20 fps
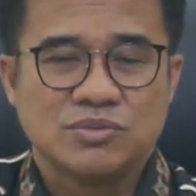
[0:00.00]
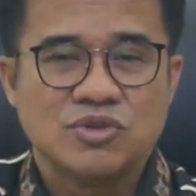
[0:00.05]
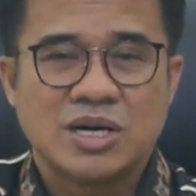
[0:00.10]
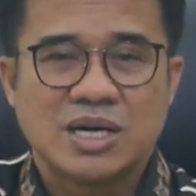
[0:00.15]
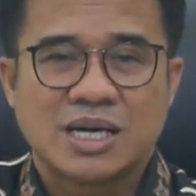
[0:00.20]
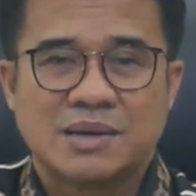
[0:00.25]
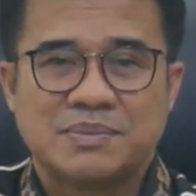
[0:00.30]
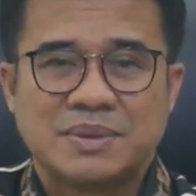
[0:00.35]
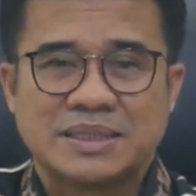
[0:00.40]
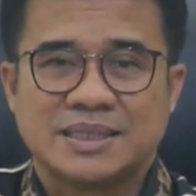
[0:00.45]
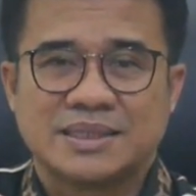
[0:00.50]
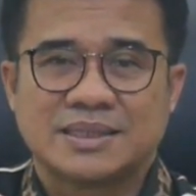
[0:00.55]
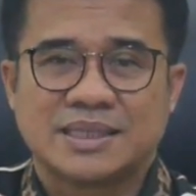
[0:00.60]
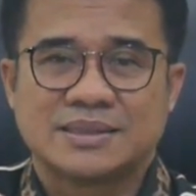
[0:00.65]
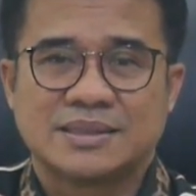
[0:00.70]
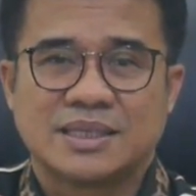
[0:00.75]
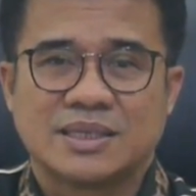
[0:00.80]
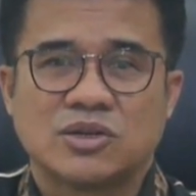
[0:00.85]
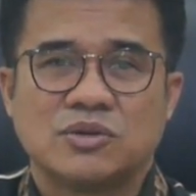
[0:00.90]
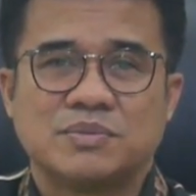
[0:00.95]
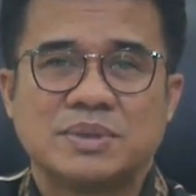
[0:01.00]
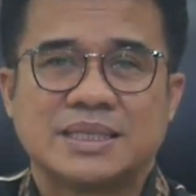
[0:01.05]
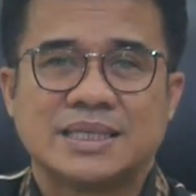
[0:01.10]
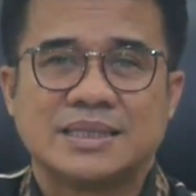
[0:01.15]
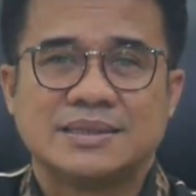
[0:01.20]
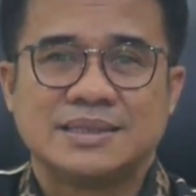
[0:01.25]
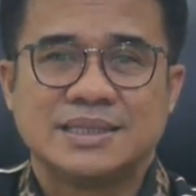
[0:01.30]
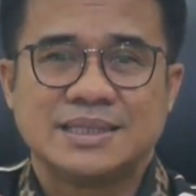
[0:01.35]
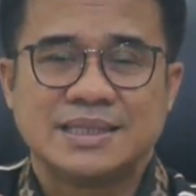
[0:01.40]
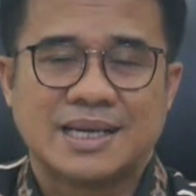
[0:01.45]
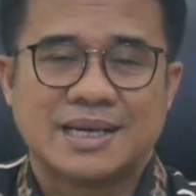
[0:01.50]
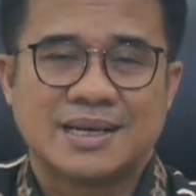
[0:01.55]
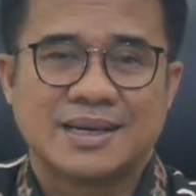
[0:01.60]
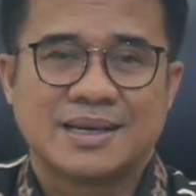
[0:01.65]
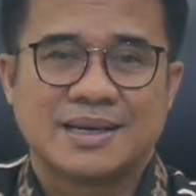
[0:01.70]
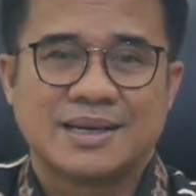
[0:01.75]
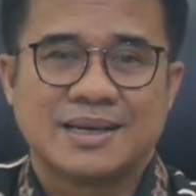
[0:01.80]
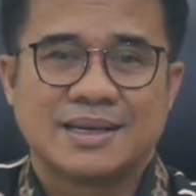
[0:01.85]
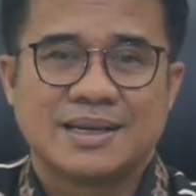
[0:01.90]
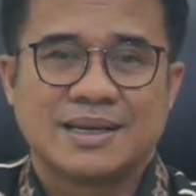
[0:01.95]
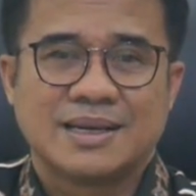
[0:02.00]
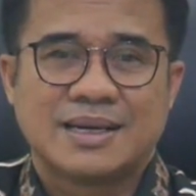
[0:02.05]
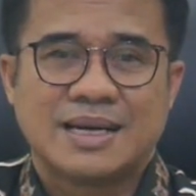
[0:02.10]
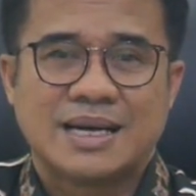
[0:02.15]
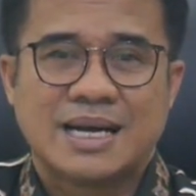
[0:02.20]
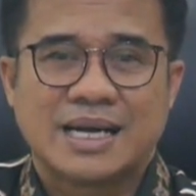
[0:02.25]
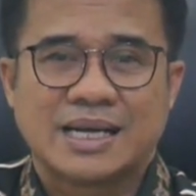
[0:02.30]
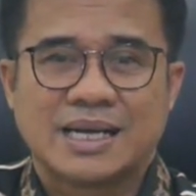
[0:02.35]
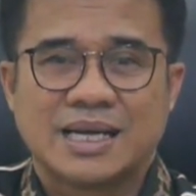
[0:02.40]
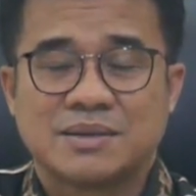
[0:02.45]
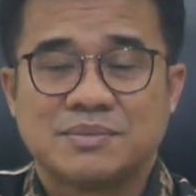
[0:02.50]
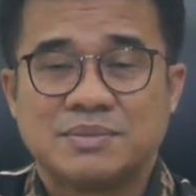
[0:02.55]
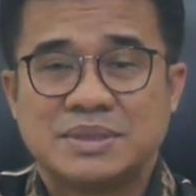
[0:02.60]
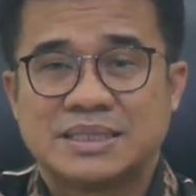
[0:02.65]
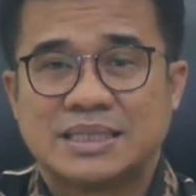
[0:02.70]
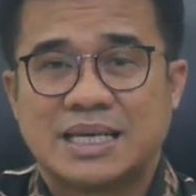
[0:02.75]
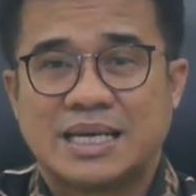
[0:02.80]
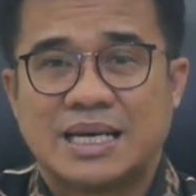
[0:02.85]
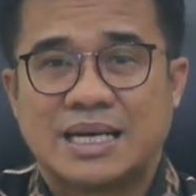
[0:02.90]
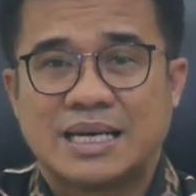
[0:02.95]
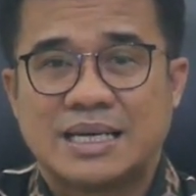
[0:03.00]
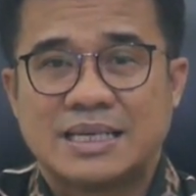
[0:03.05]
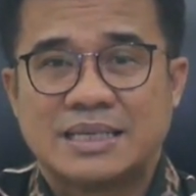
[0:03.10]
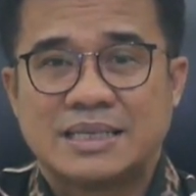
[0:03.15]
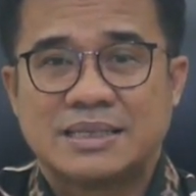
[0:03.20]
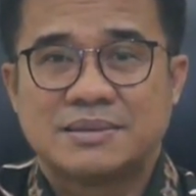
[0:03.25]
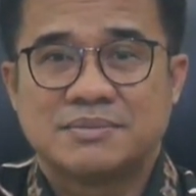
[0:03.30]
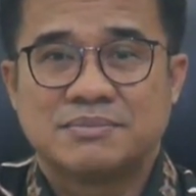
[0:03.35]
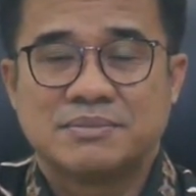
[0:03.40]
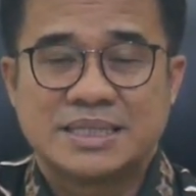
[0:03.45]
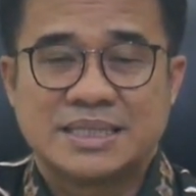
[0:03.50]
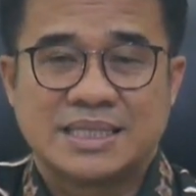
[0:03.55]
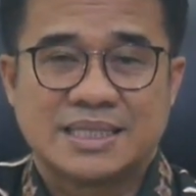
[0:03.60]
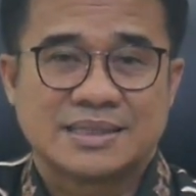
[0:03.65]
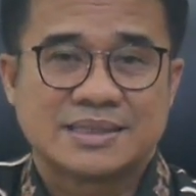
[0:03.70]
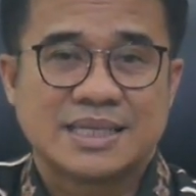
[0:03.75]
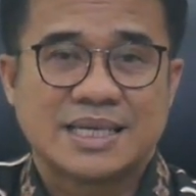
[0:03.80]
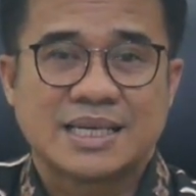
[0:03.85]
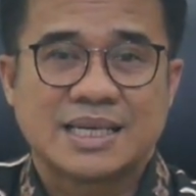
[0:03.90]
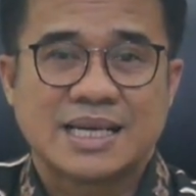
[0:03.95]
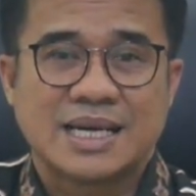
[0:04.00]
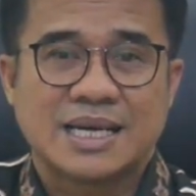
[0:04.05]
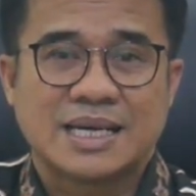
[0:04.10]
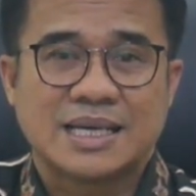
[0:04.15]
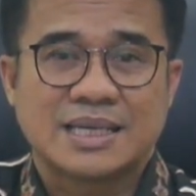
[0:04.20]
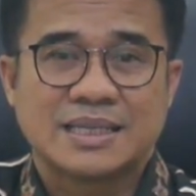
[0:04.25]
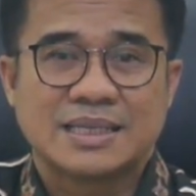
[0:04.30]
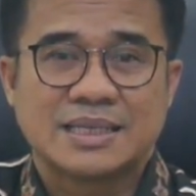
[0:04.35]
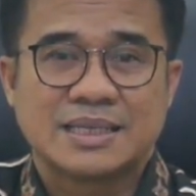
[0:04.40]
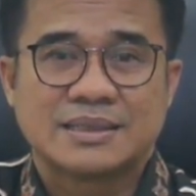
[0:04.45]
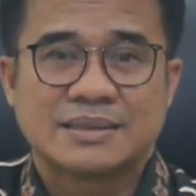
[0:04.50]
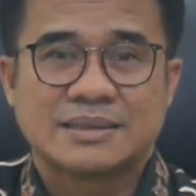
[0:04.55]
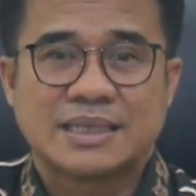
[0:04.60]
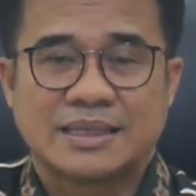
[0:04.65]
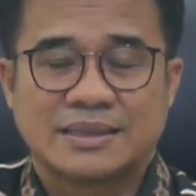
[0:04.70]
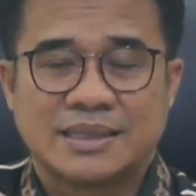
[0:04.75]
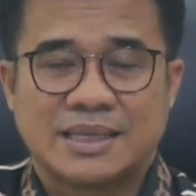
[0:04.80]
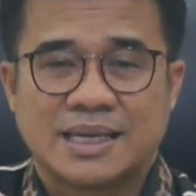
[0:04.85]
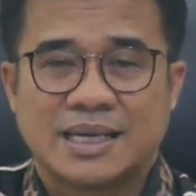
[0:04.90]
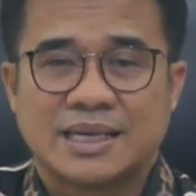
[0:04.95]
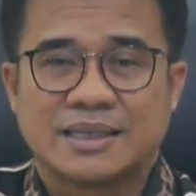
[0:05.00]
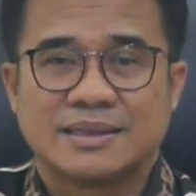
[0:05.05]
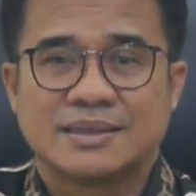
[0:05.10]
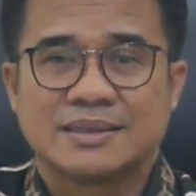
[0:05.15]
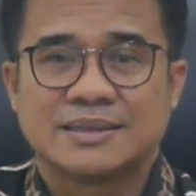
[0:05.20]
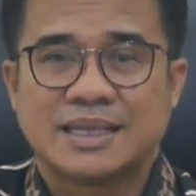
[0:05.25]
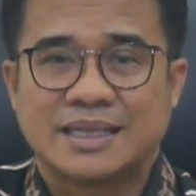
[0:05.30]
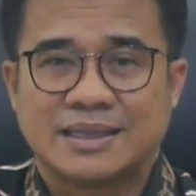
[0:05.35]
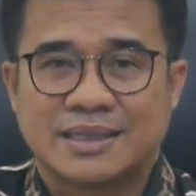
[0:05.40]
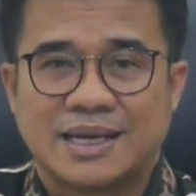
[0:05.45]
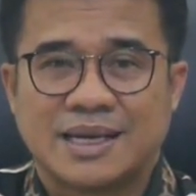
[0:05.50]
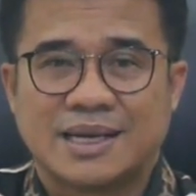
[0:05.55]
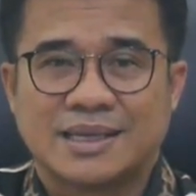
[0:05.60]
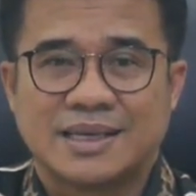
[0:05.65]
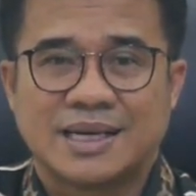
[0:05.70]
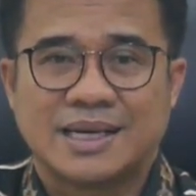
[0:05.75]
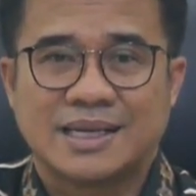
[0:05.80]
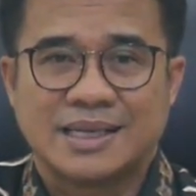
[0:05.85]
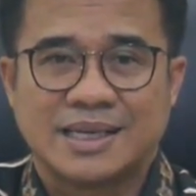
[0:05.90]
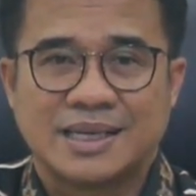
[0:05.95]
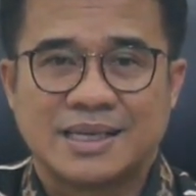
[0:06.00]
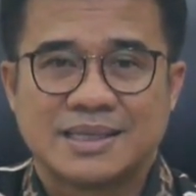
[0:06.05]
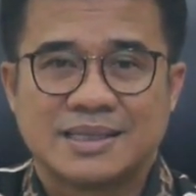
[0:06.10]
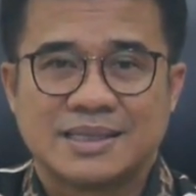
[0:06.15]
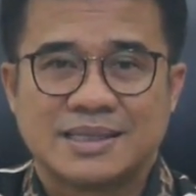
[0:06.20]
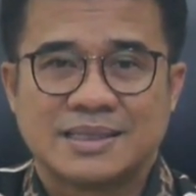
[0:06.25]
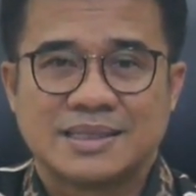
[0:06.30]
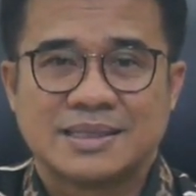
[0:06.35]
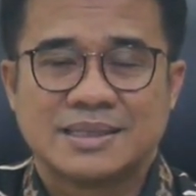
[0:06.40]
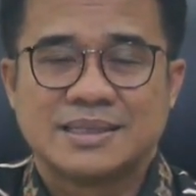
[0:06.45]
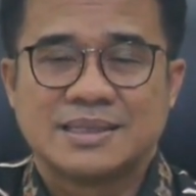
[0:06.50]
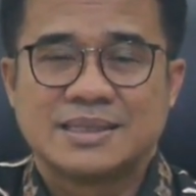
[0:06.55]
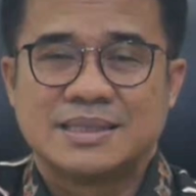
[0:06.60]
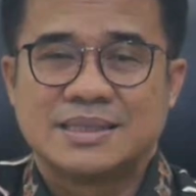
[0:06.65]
semua kapasitas dan kompetensinya agar bisa menyelesaikan tantangan-tantangan yang ada.